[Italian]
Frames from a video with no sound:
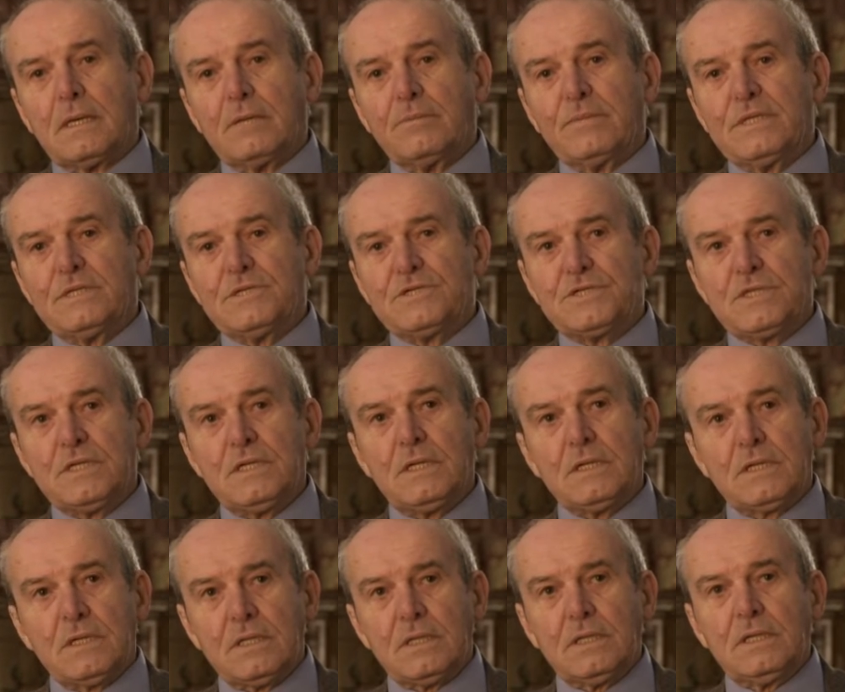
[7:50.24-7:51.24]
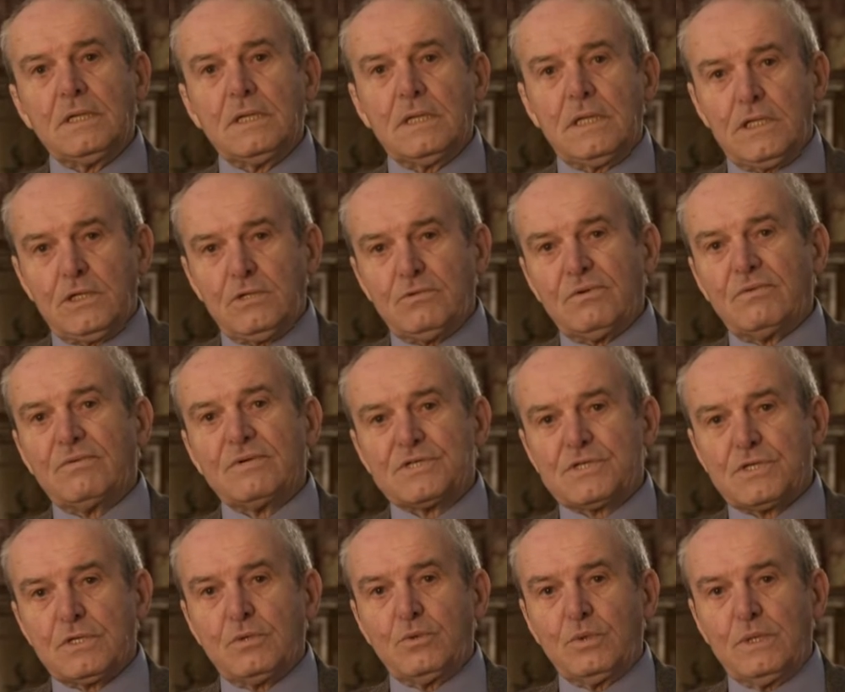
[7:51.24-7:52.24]
a medicina che Galileo
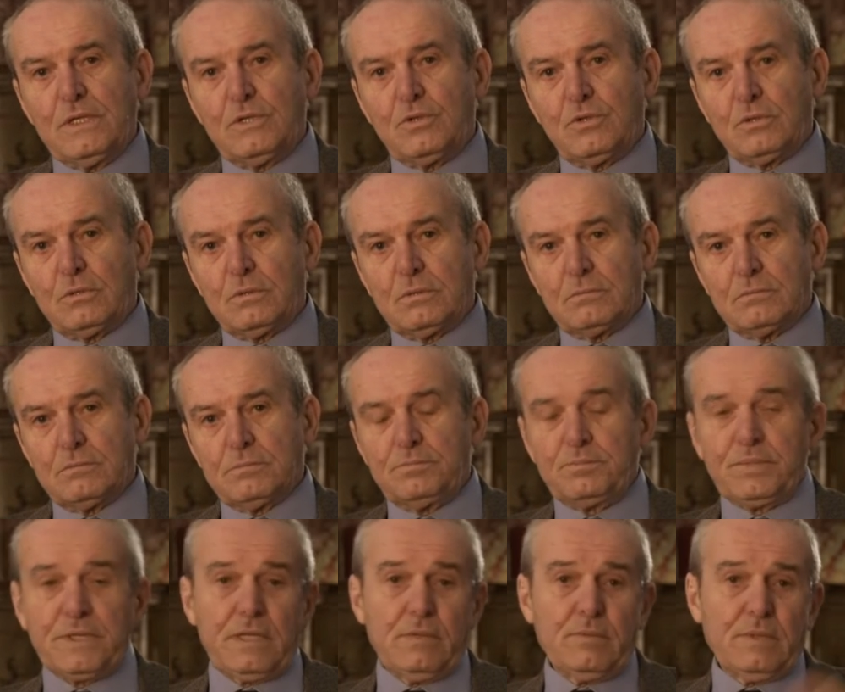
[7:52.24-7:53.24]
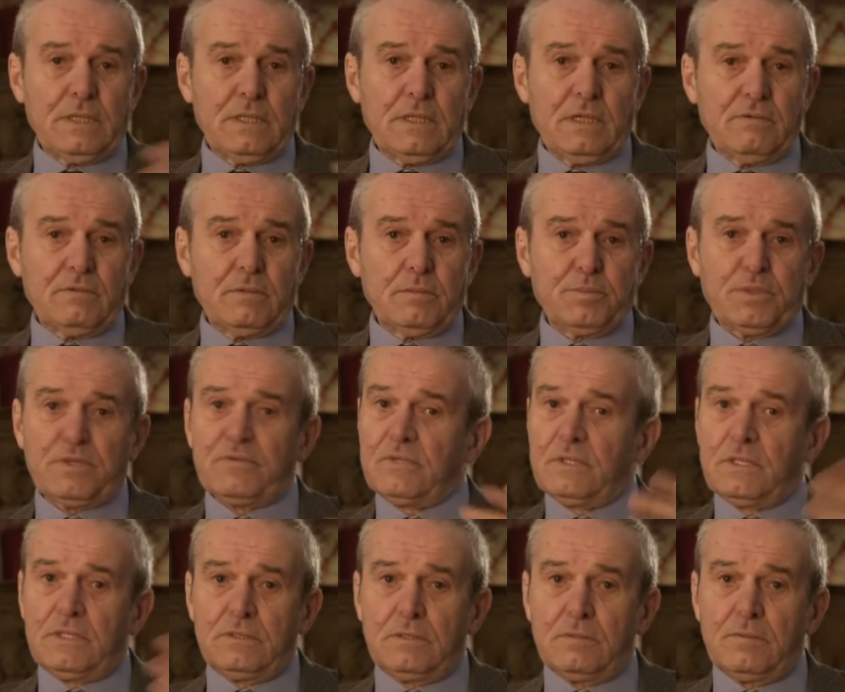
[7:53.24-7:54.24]
aveva seguito. Prima andava
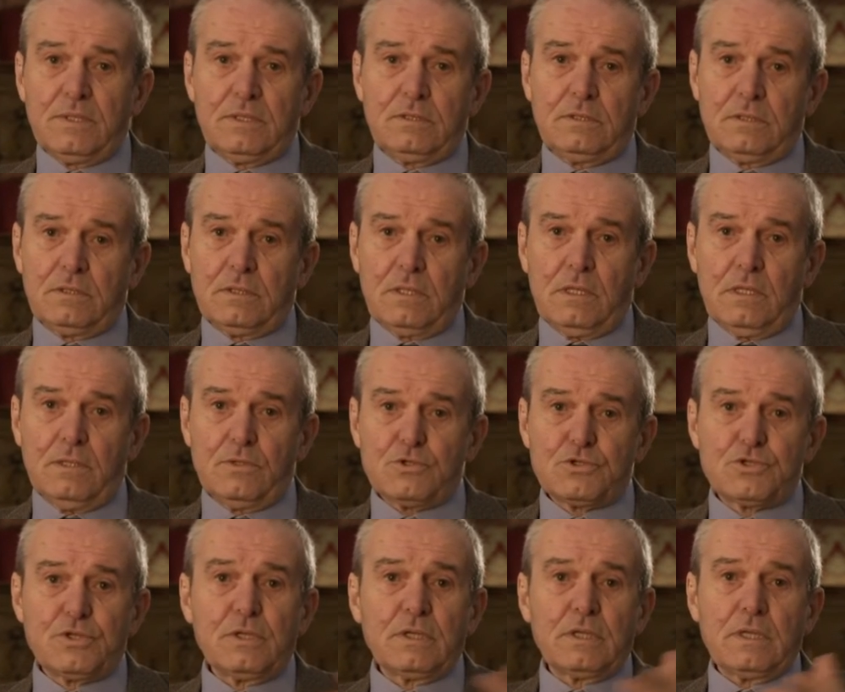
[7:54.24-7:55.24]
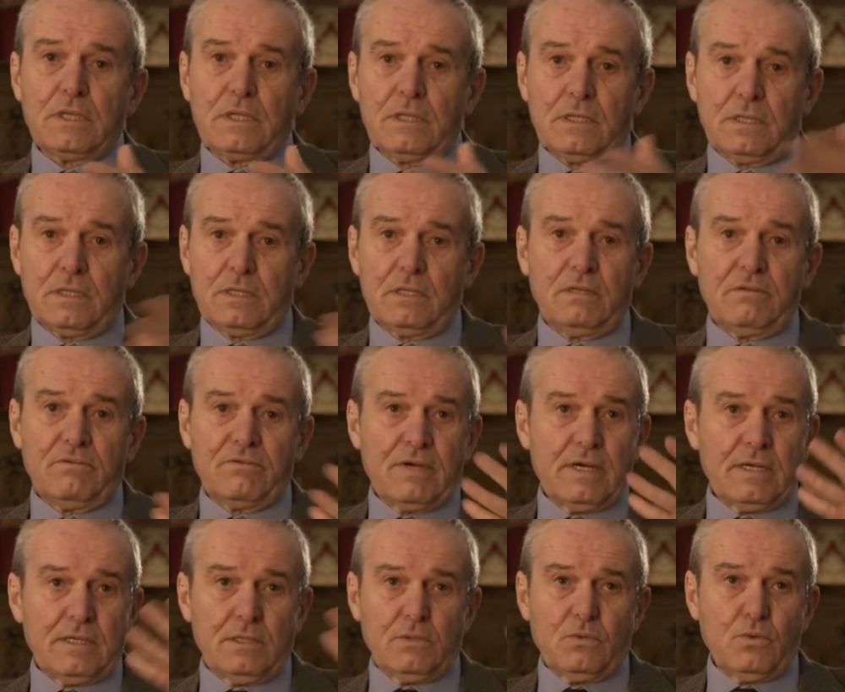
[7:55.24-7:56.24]
prevalentemente nelle osterie e nei
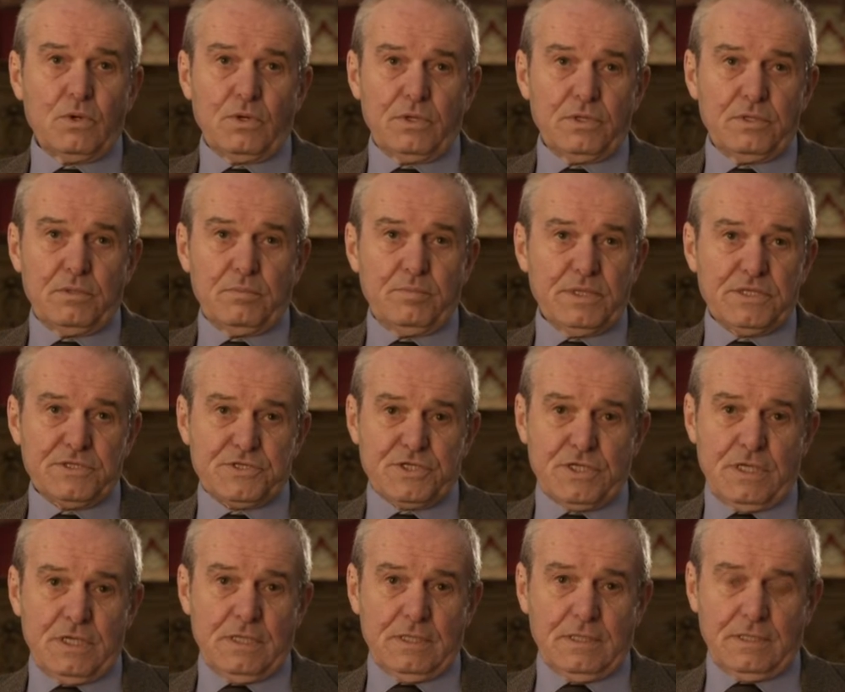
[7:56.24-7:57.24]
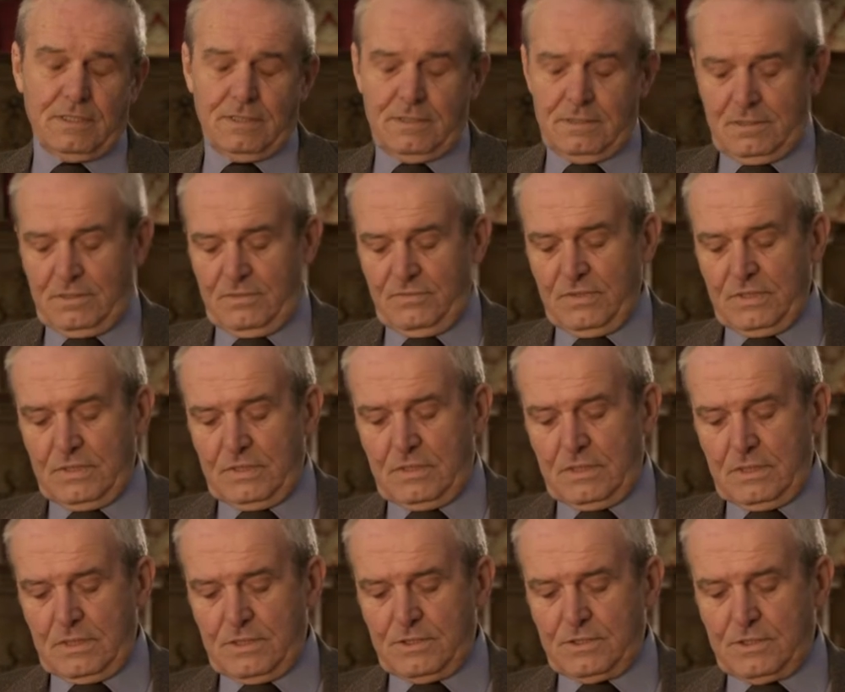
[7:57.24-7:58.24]
vari luoghi di piacere a
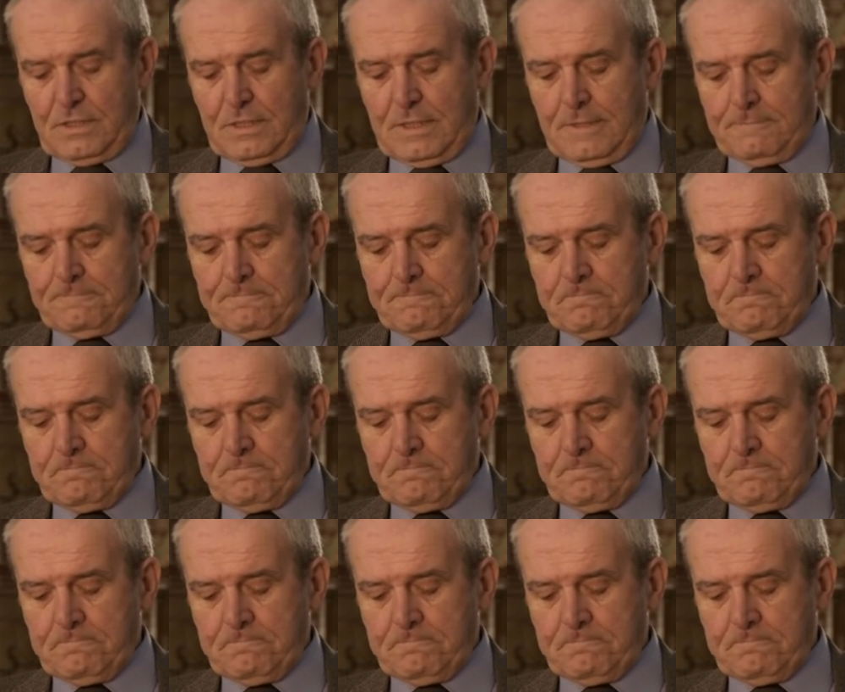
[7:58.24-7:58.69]
divertirsi.